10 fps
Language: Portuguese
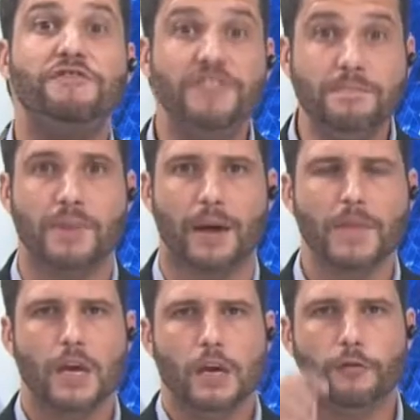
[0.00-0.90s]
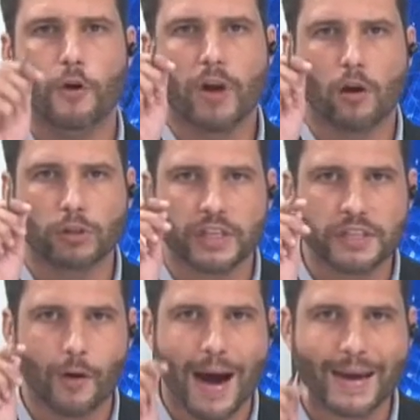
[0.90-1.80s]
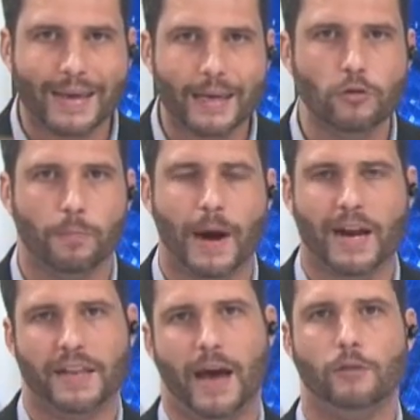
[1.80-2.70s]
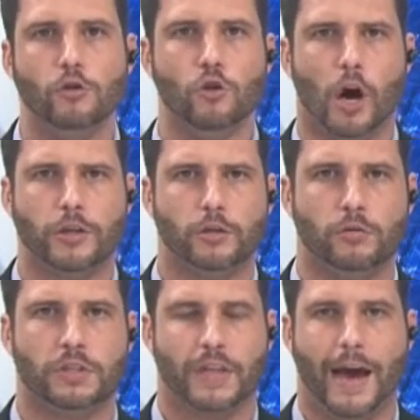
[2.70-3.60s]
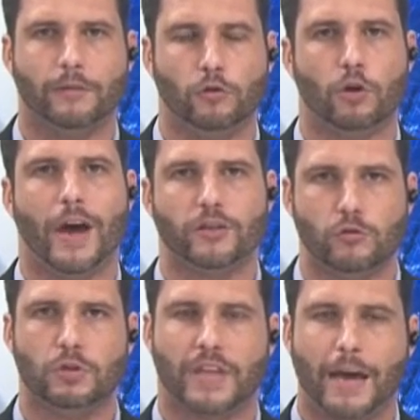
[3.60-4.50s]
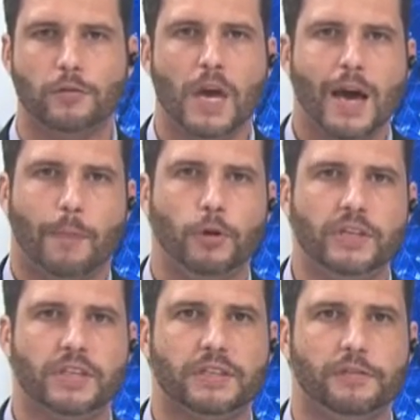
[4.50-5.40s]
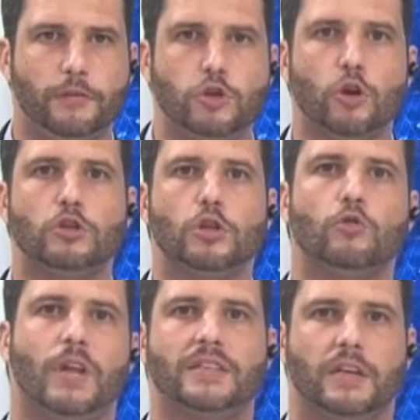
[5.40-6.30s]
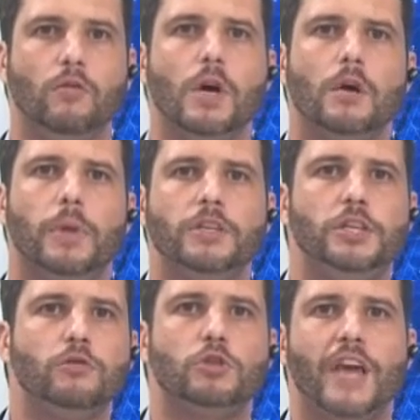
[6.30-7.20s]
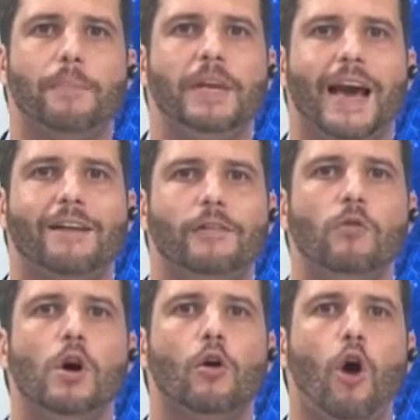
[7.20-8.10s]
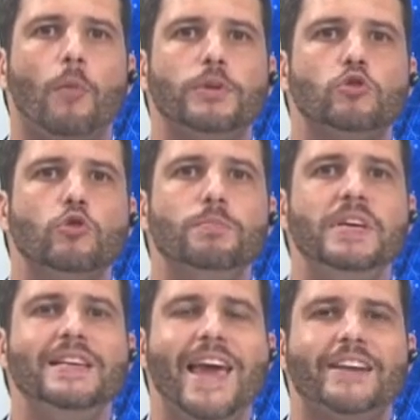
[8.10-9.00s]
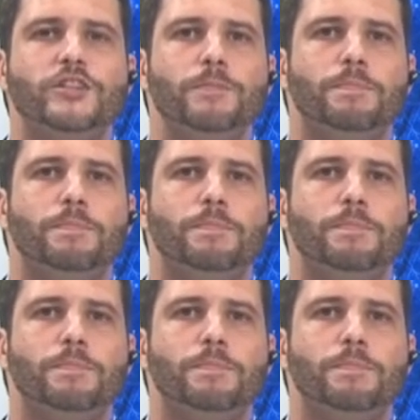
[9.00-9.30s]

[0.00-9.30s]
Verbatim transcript: vibra. E foi o que aconteceu aqui no Paraná, no norte do estado, noroeste do estado. A Polícia Civil tirou de circulação bandidos que aplicavam golpes do bilhete